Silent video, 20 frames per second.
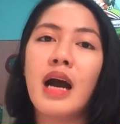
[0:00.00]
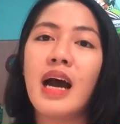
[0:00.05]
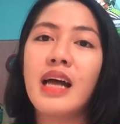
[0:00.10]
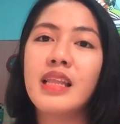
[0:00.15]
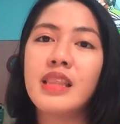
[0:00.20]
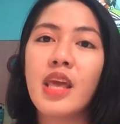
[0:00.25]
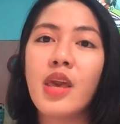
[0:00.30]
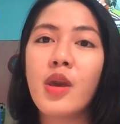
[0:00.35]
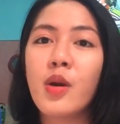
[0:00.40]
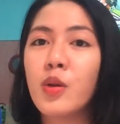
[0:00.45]

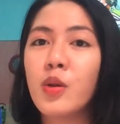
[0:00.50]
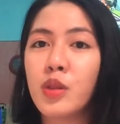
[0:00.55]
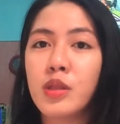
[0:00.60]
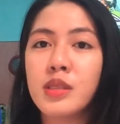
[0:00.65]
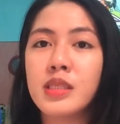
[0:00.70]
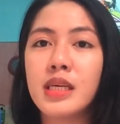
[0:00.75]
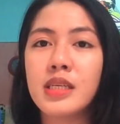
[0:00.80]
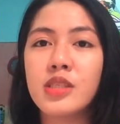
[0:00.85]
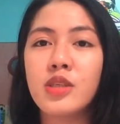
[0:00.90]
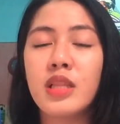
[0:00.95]
antayin ko to
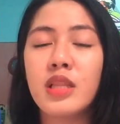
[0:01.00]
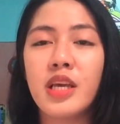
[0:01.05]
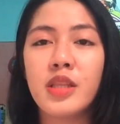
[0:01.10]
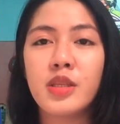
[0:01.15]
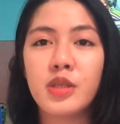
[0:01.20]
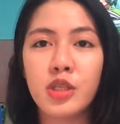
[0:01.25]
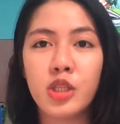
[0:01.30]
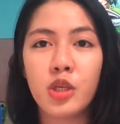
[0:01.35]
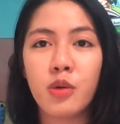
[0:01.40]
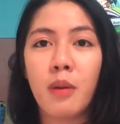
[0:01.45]
sa July
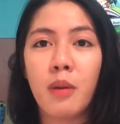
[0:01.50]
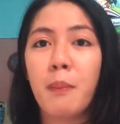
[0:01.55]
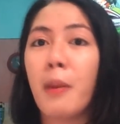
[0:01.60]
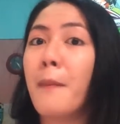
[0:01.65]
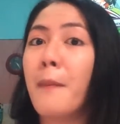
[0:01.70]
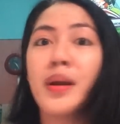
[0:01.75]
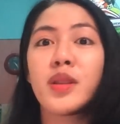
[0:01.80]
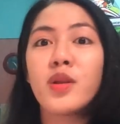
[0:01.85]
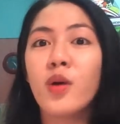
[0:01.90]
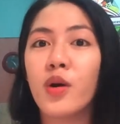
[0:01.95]
31.
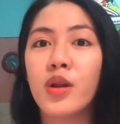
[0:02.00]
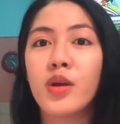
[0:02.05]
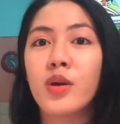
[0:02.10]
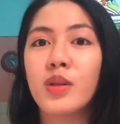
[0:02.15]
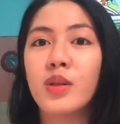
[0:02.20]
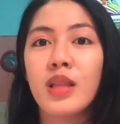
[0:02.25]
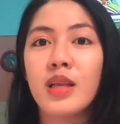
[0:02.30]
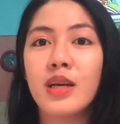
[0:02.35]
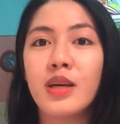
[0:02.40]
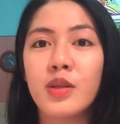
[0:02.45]
Papanoorin
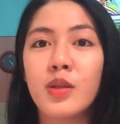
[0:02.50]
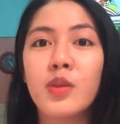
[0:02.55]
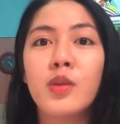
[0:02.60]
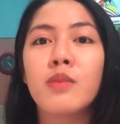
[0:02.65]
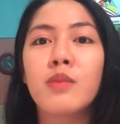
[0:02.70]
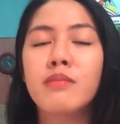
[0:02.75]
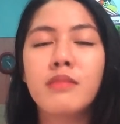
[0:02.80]
ko talaga ito.